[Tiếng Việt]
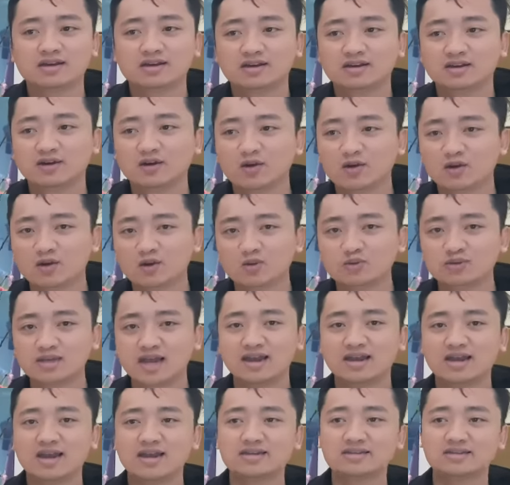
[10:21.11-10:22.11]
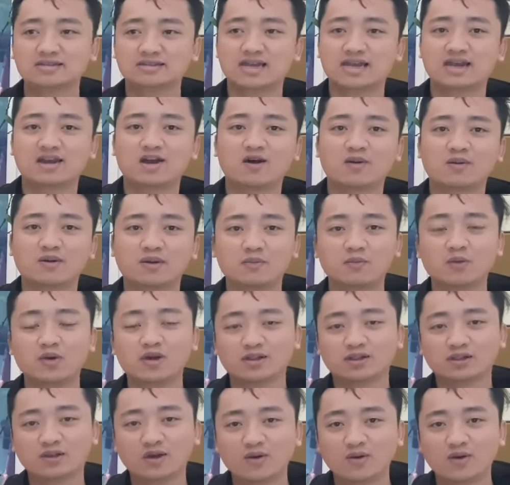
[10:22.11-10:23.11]
mùa à, cùng gia đình sẽ có những buổi
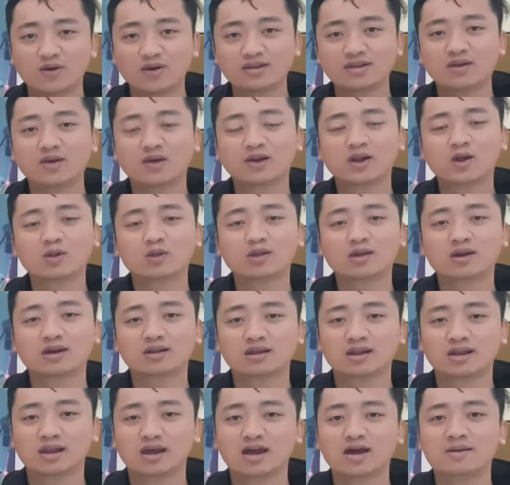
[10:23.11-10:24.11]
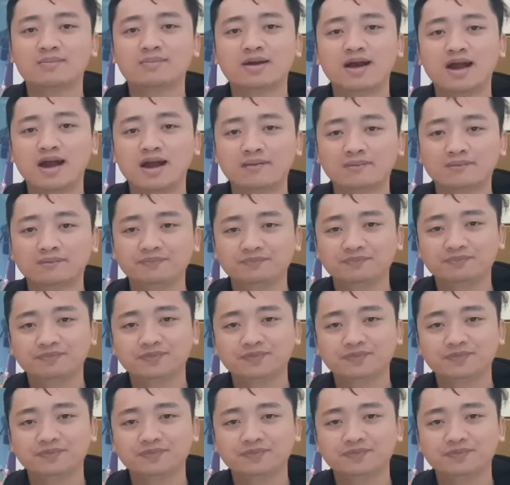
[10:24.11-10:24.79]
tối đón năm thừa thật là ấm áp